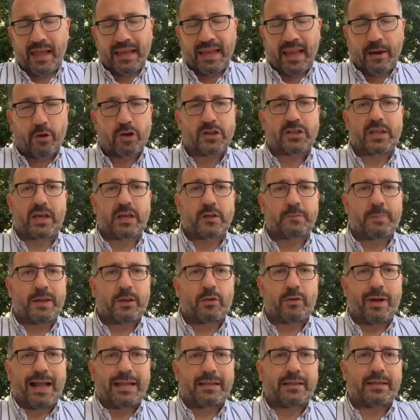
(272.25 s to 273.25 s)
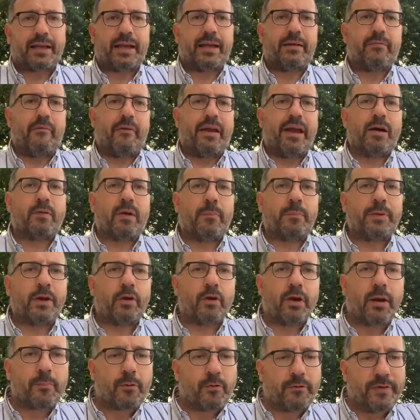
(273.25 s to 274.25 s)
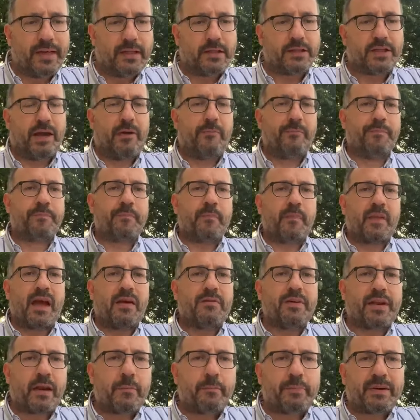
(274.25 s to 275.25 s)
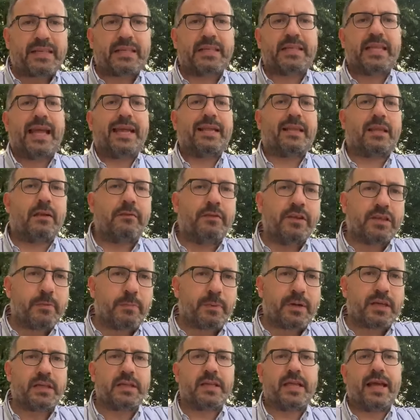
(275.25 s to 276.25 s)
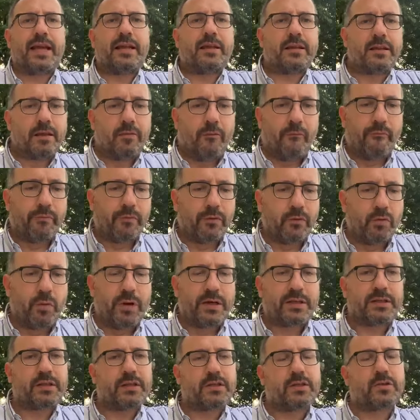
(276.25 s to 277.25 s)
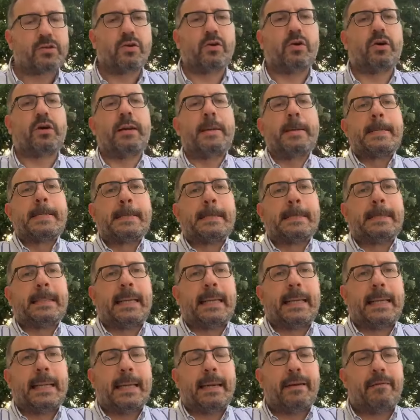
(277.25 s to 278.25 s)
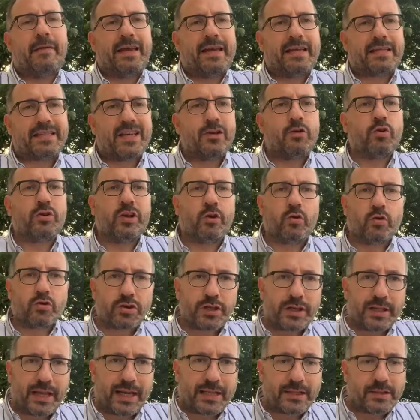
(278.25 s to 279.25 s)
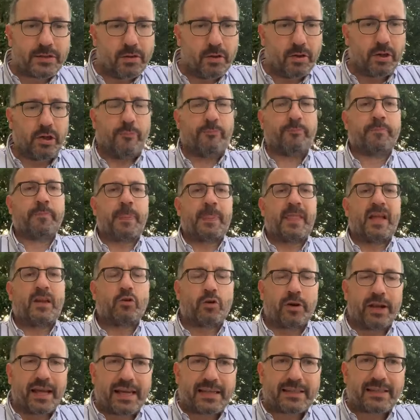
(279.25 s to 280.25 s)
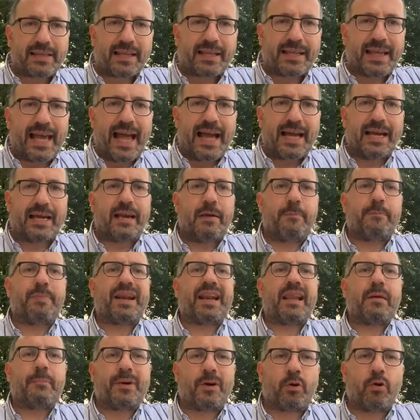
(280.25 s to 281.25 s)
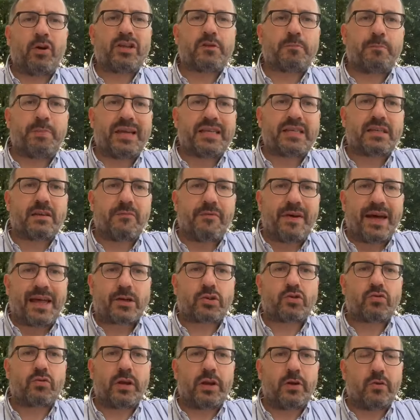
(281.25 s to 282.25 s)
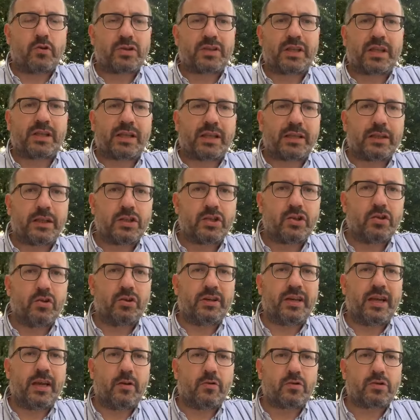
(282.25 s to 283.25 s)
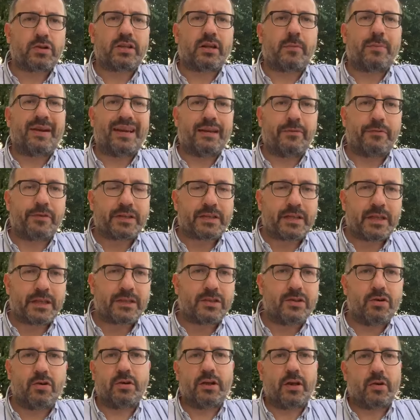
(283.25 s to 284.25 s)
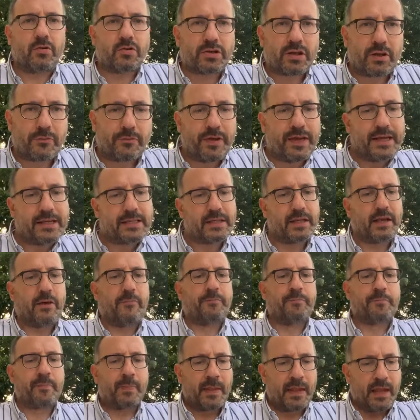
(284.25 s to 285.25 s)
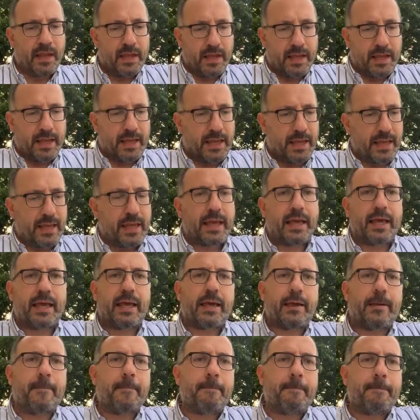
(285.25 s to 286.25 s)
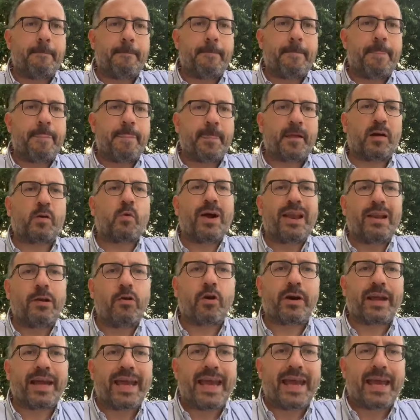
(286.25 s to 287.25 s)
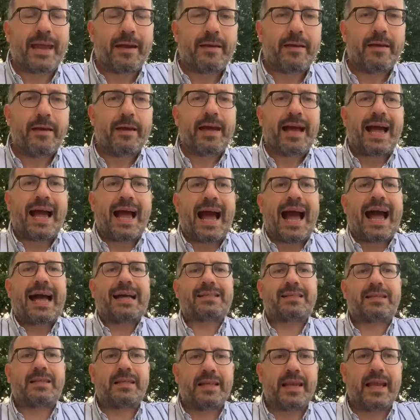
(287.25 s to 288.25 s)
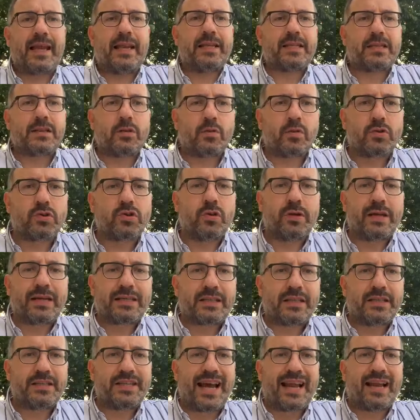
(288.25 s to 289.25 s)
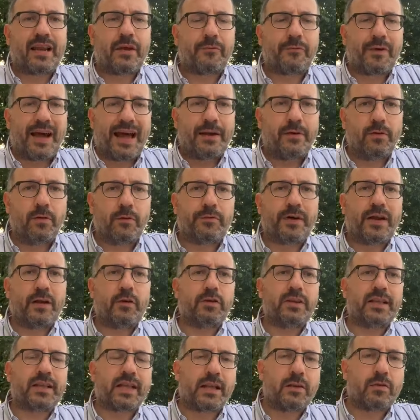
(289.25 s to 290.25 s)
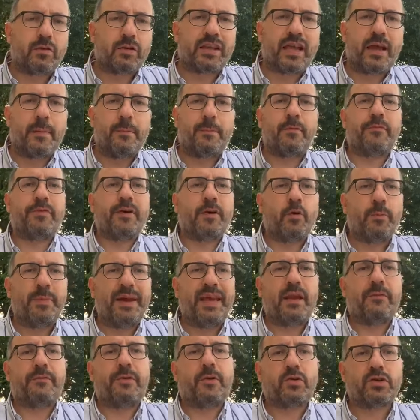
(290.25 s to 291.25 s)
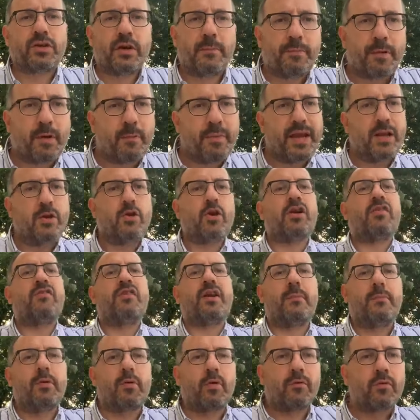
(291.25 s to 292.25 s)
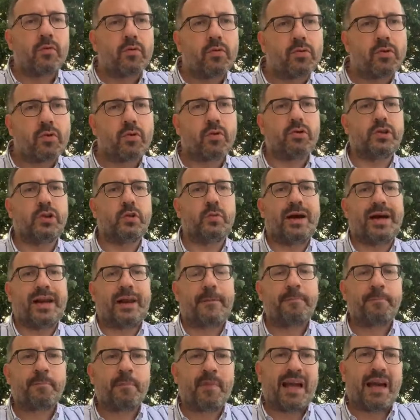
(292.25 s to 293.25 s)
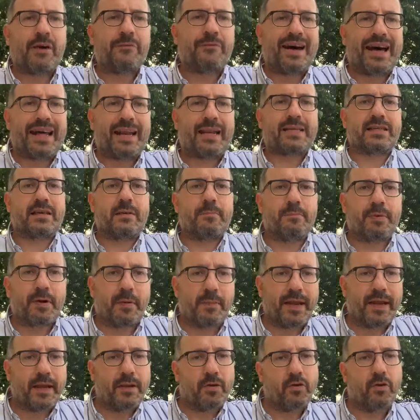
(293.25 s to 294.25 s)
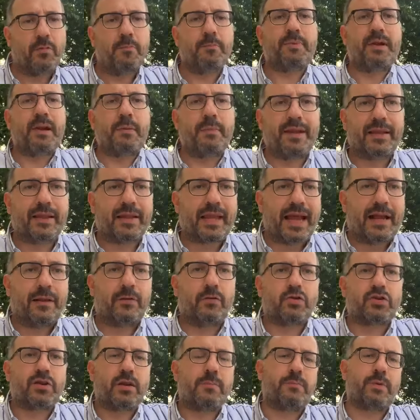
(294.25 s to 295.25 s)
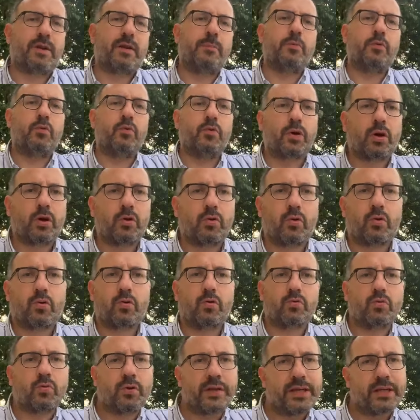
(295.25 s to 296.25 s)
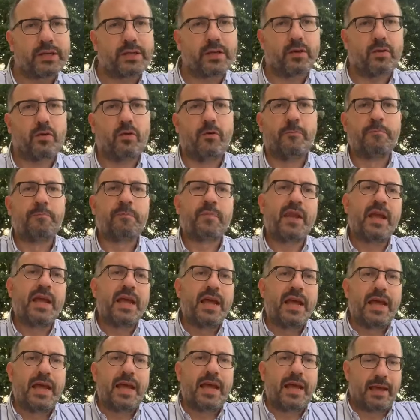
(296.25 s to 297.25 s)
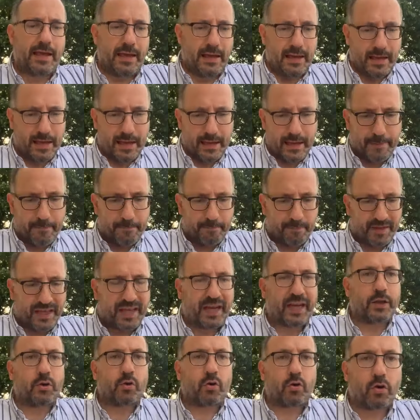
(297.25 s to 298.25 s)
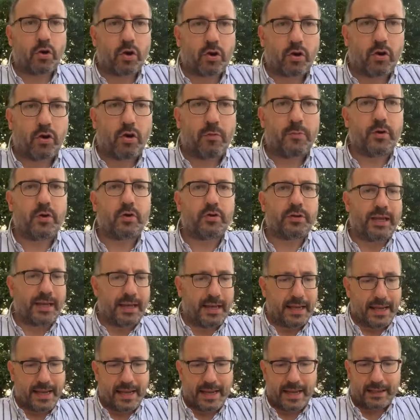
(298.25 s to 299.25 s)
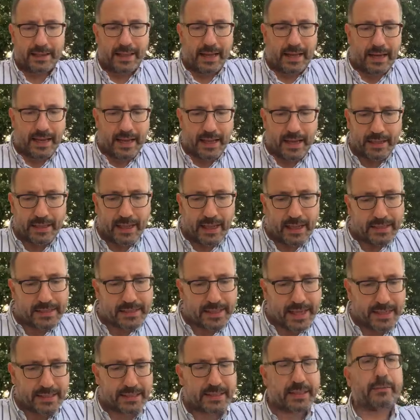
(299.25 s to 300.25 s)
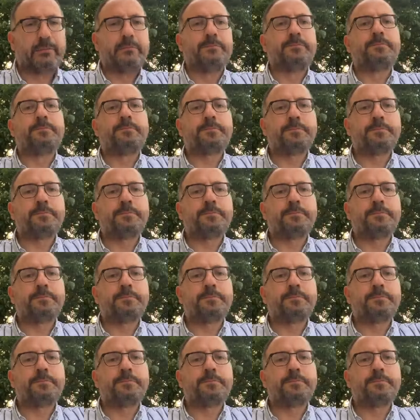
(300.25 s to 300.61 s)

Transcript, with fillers: La nostra rispetto a altre è una piccola provincia, avere il presidente, il vicepresidente, due assessori eh, è segno di considerazione. Li ho ringraziati anche per le parole spese verso le nostre tradizioni, le nostre manifestazioni, le nostre feste. Ehm, quello che Asti e le istituzioni astigiane fanno, fanno da tanto tempo, fanno bene, fanno sempre meglio, che avrebbero voluto continuare a fare sempre meglio, implementando sempre di più il ritorno turistico e ehm, il ritorno economico delle, delle, delle stesse.